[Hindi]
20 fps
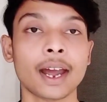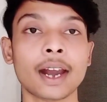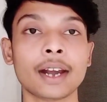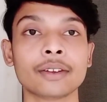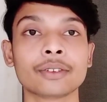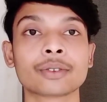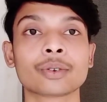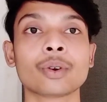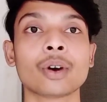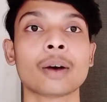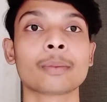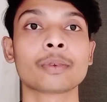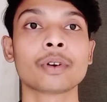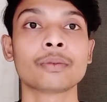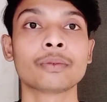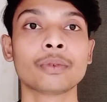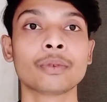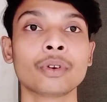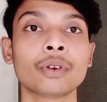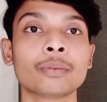एंड इसको
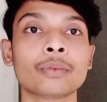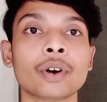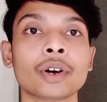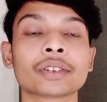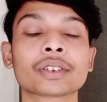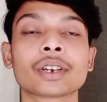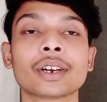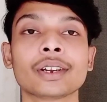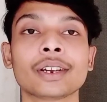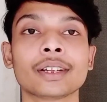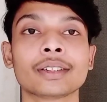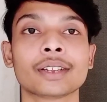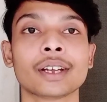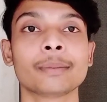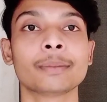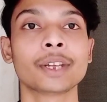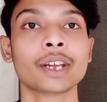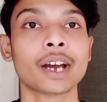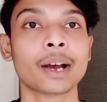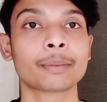आपको फुल वॉच करना है
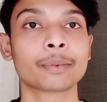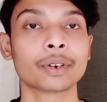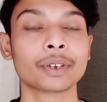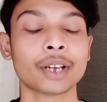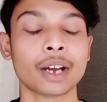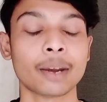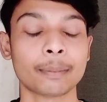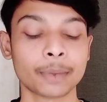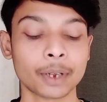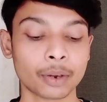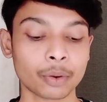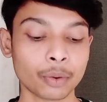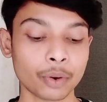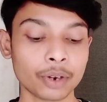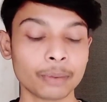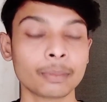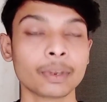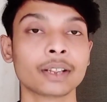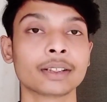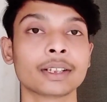तभी आपको यहाँ पे
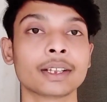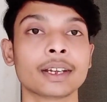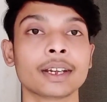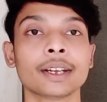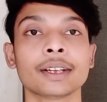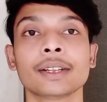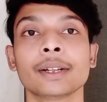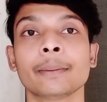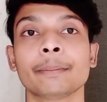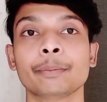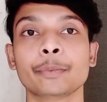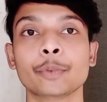कोइन मिलते हैं